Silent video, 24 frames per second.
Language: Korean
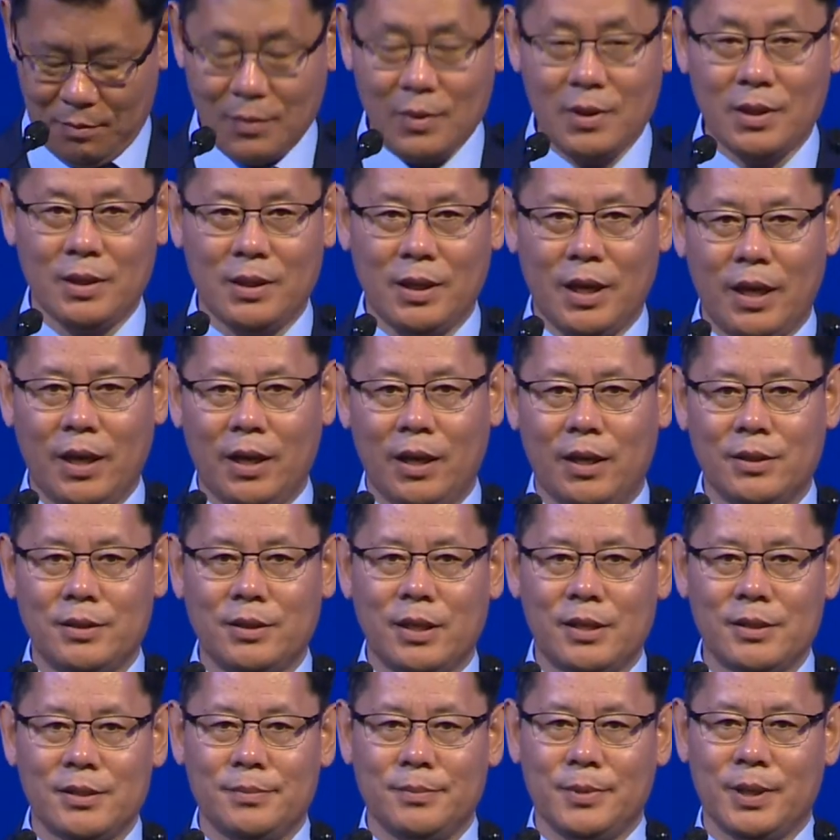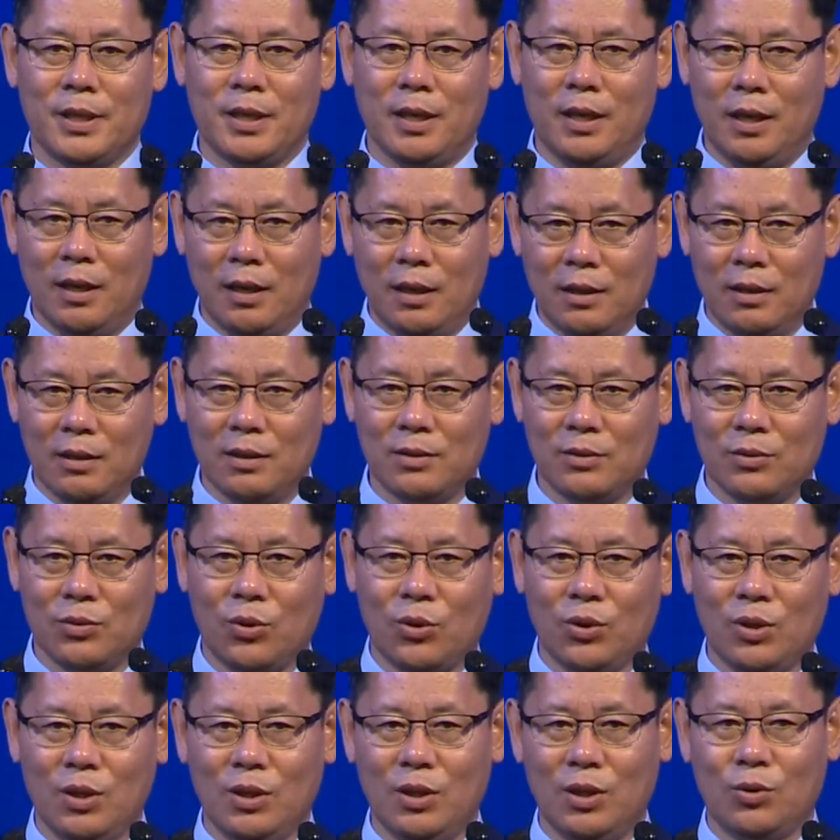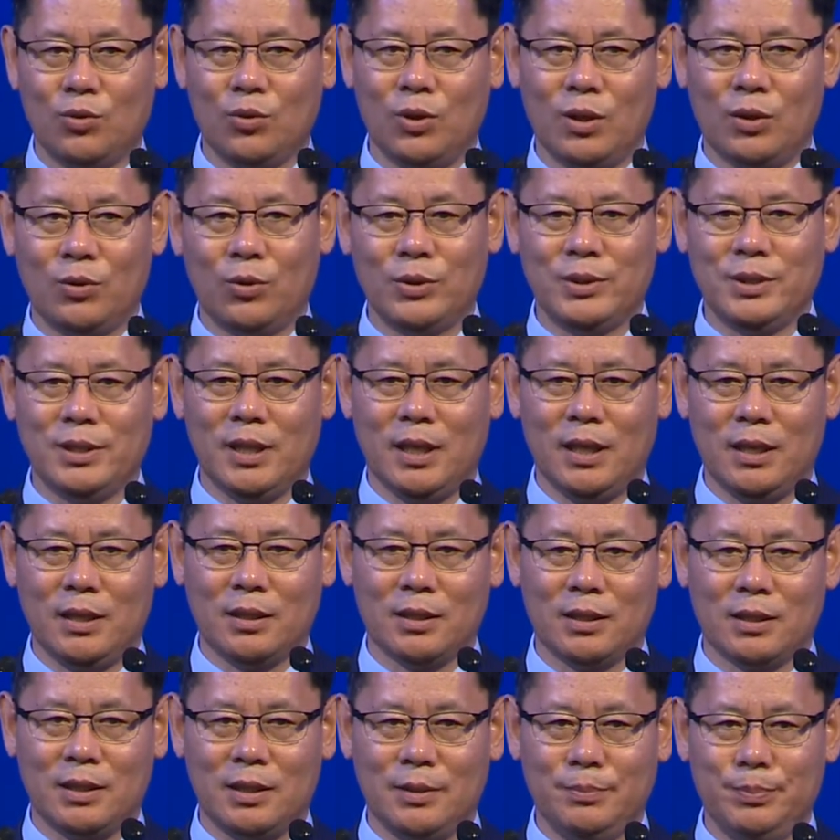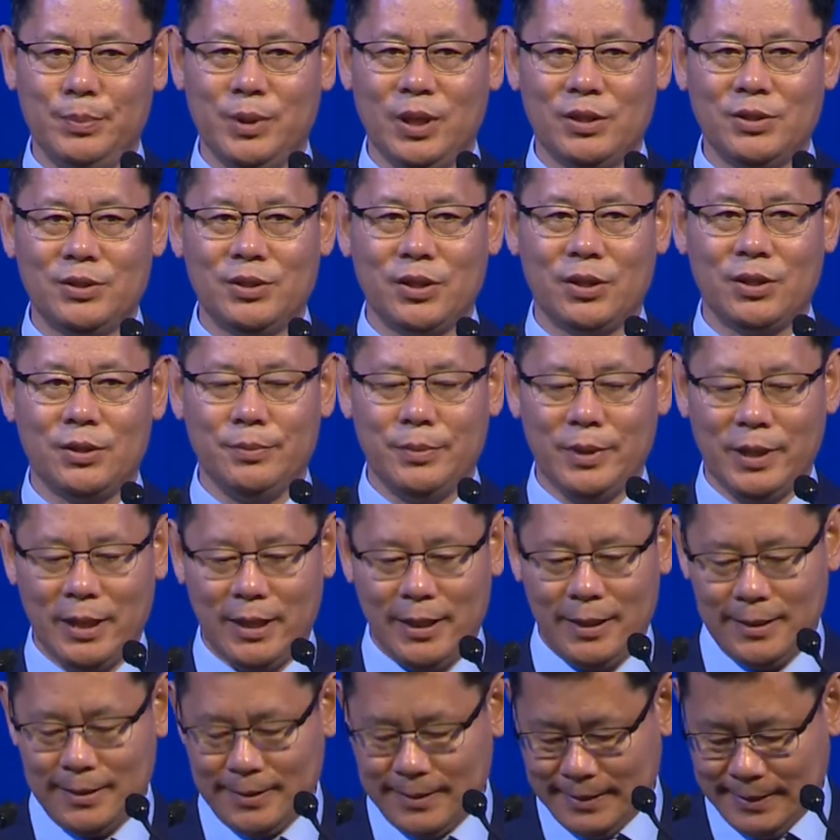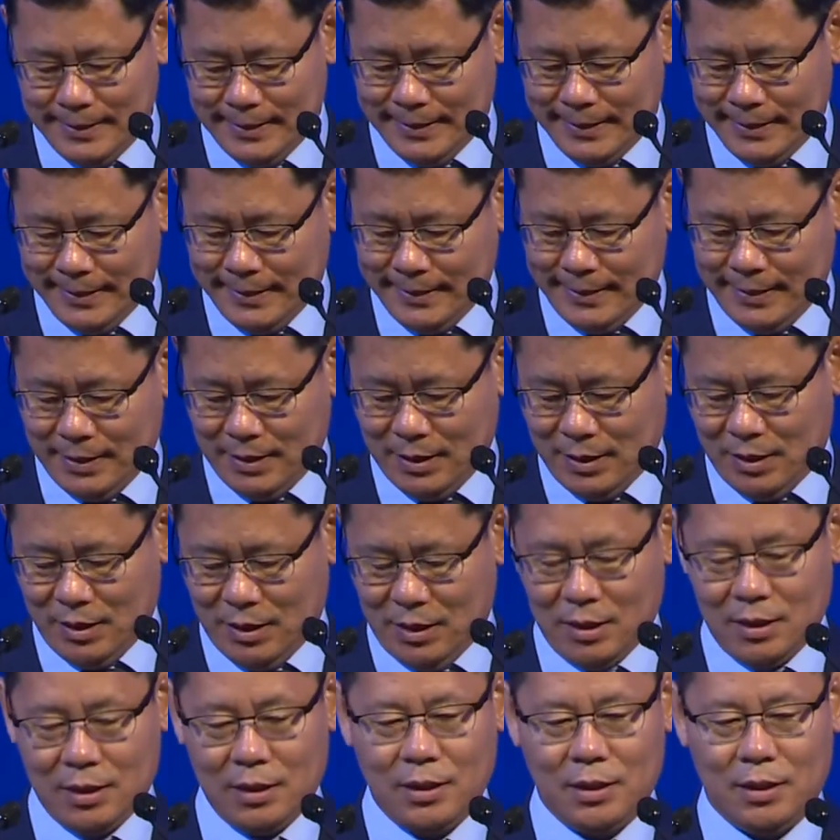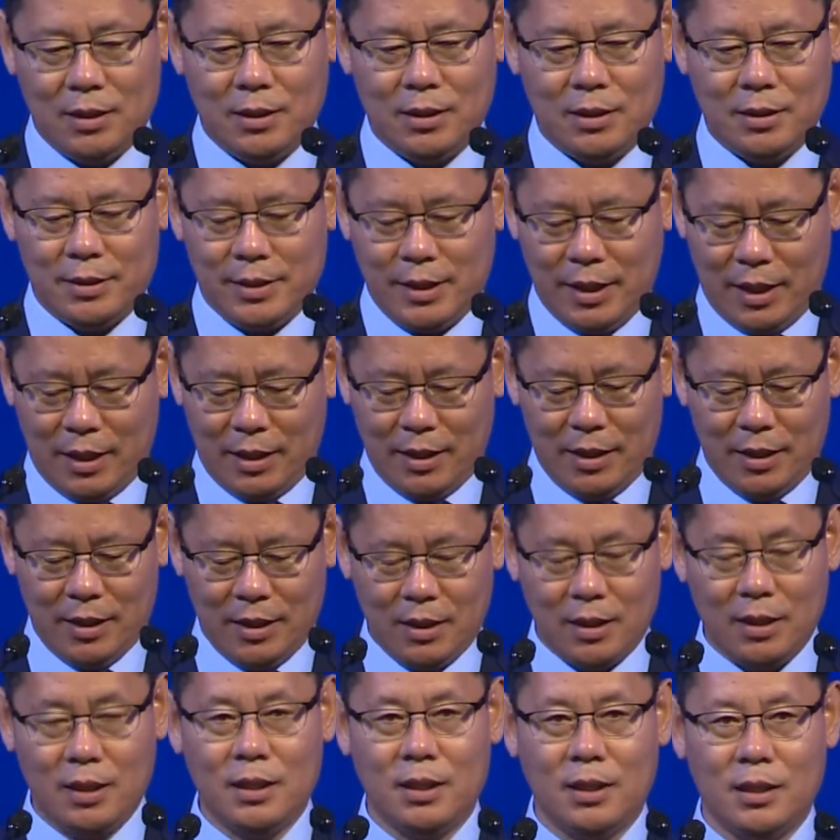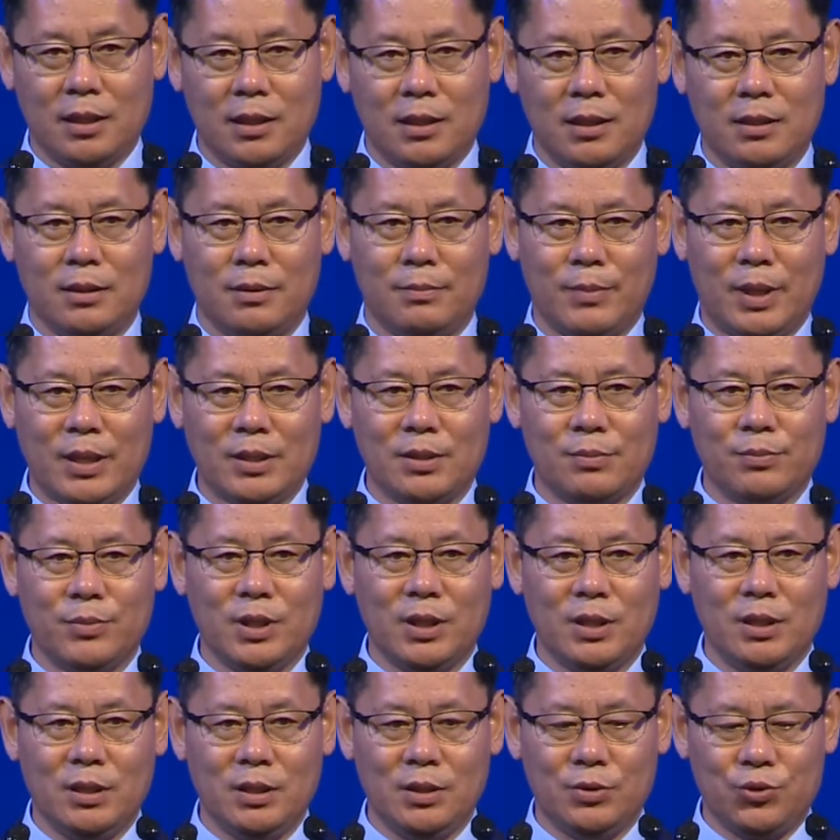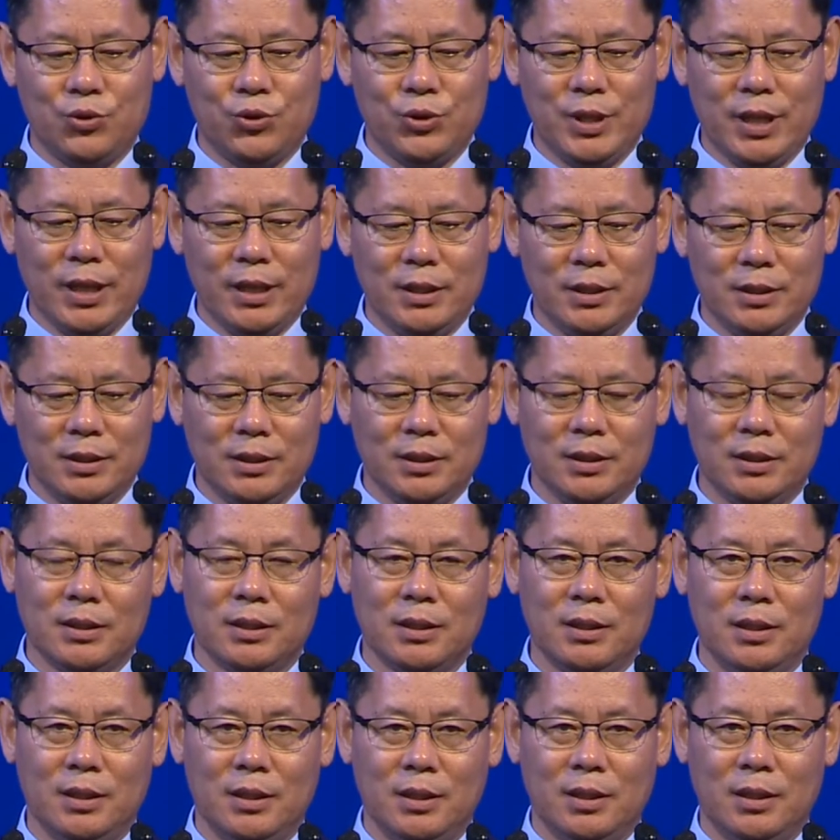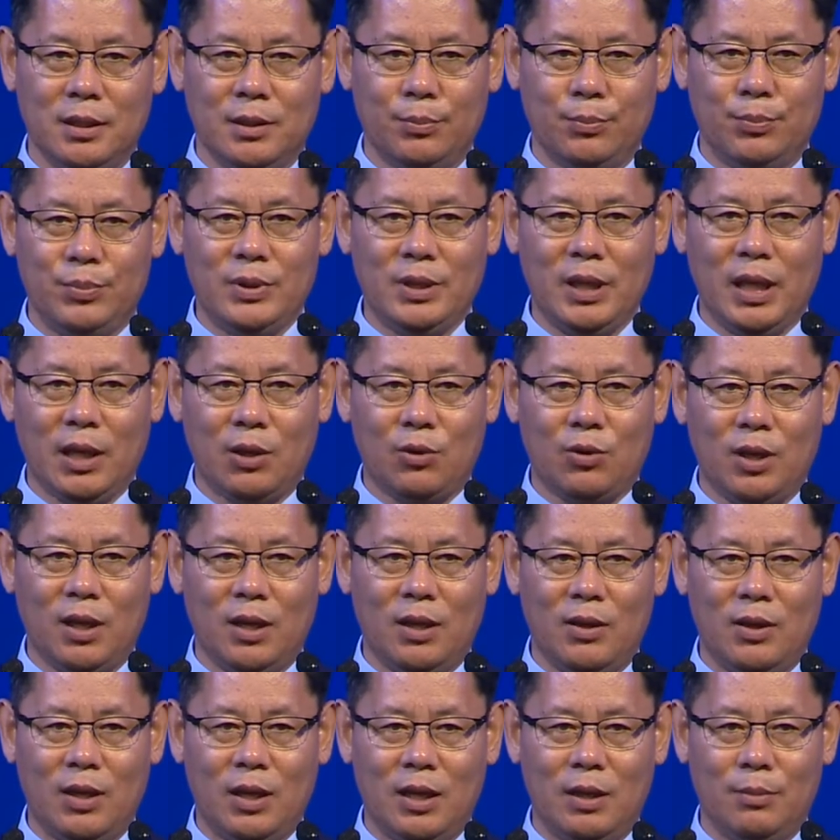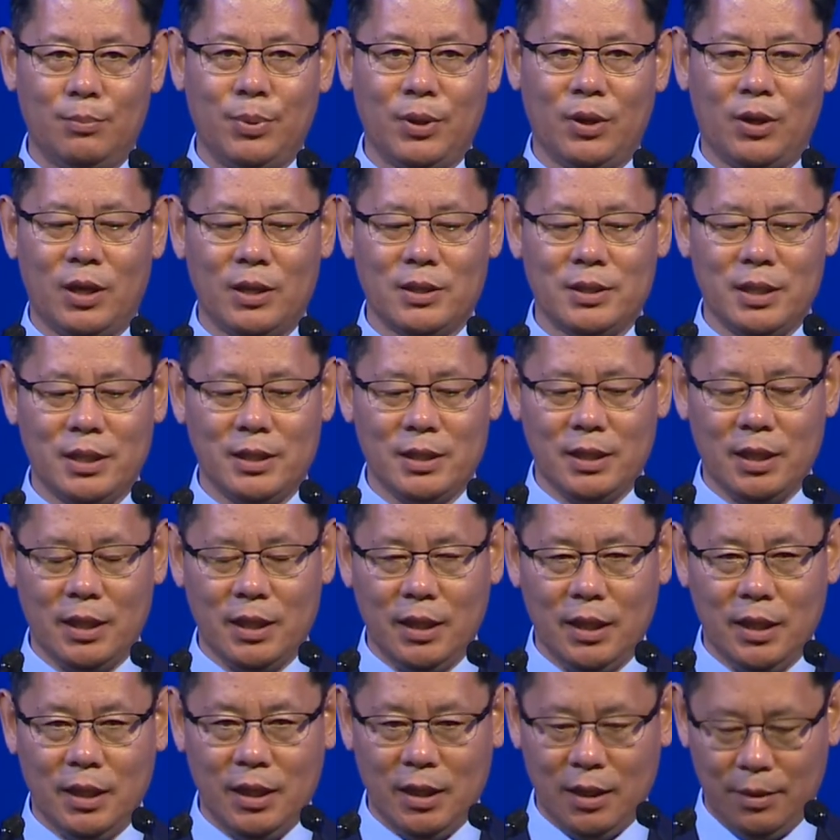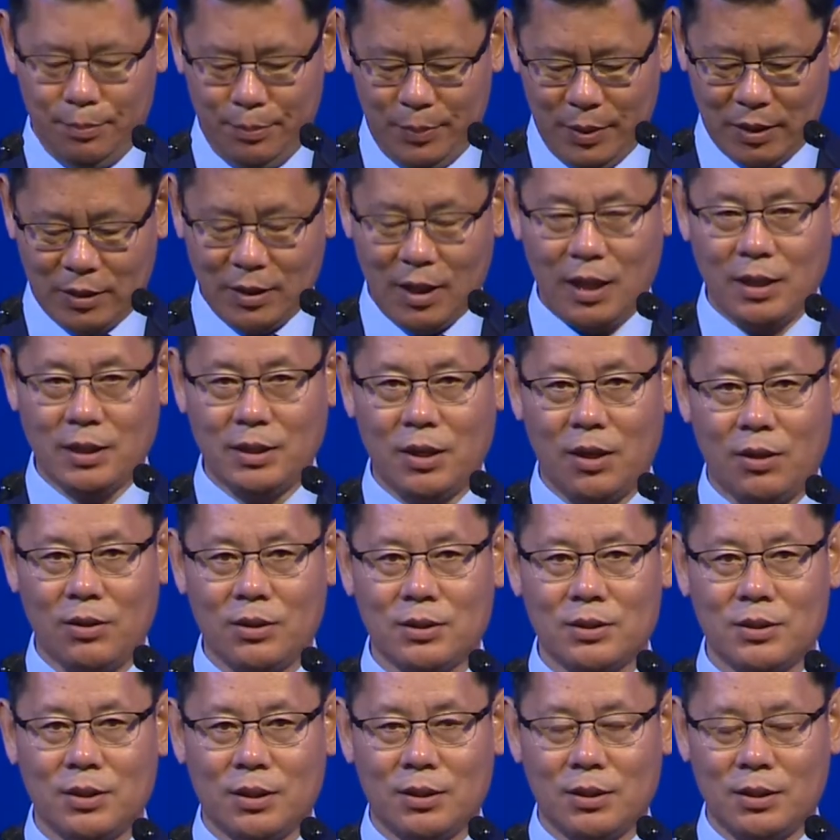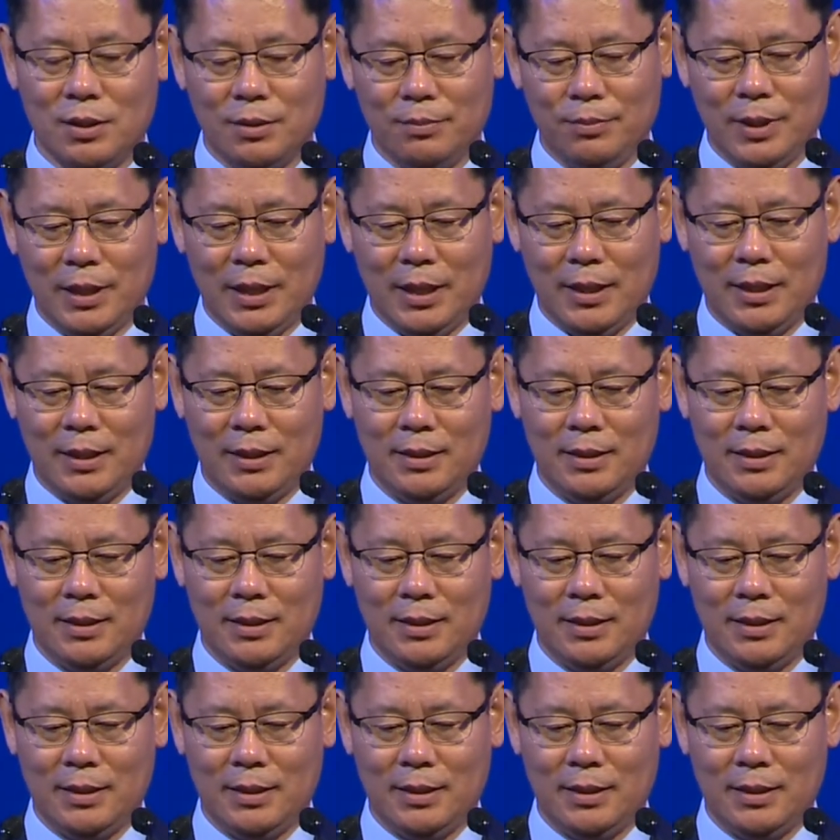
예, 안녕하십니까. 통일연구원 원장 김현철입니다 어, 제가 어, 말씀드릴 주제는 비핵화 평화 체제의 병행적 접근입니다.